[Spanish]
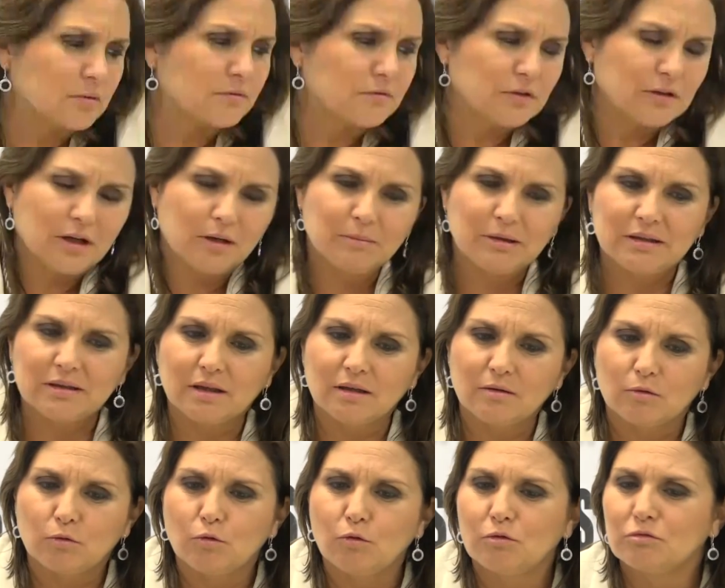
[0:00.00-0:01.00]
finalmente
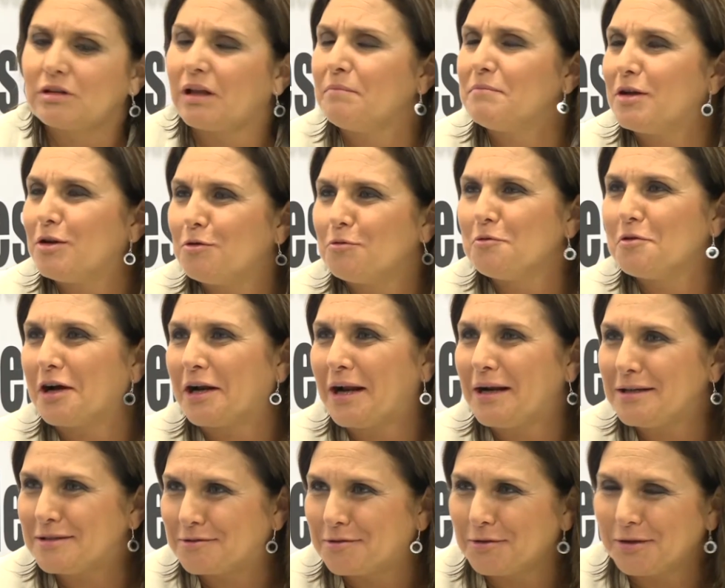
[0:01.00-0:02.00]
lo, también lo juzgará
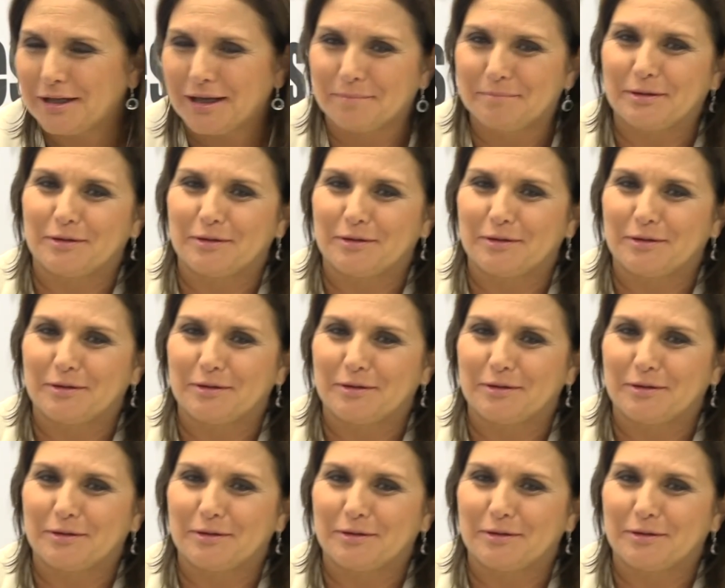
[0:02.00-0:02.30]
la historia,